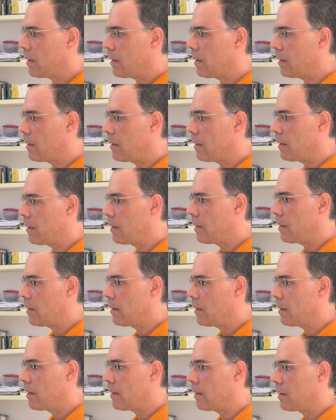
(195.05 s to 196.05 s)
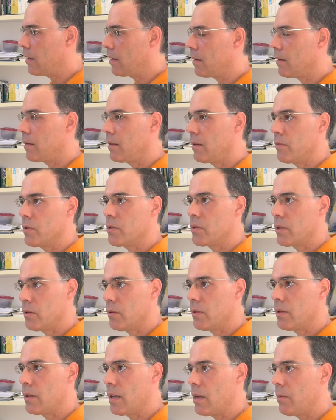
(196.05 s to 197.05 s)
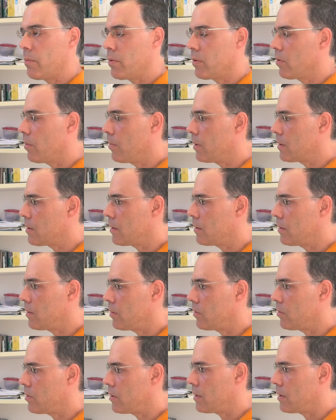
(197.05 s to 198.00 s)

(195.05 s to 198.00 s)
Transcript: é, investido tempo e estou bastante